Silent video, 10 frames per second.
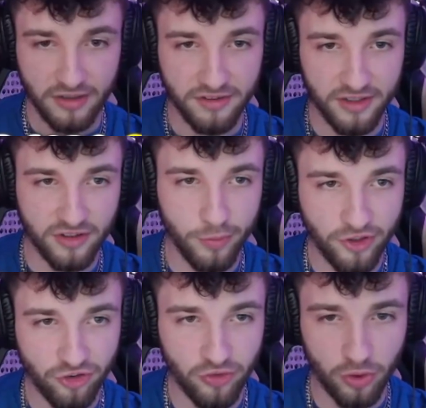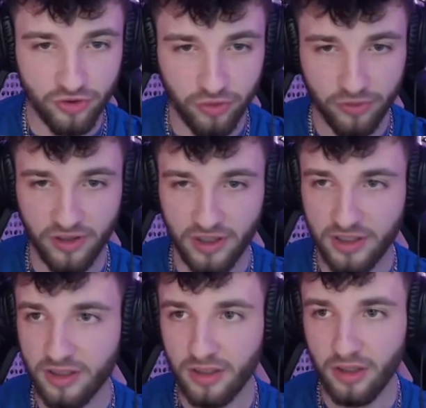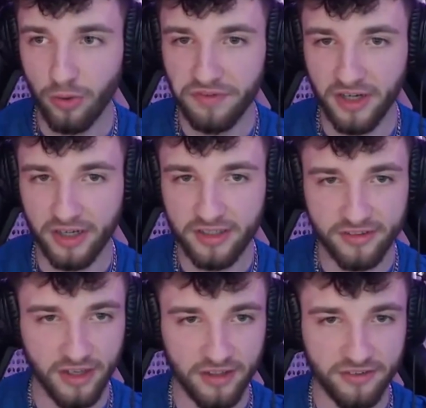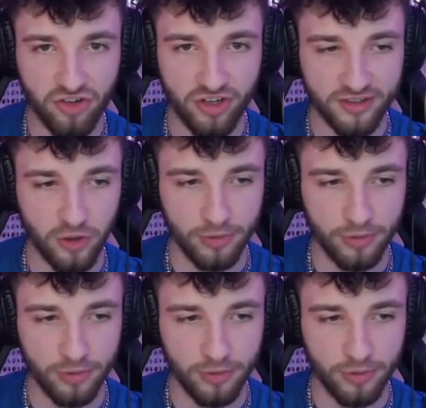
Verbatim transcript: Dieser Twitch-Zuxotta. Oder wie der heißt, der ist nicht schlecht, glaube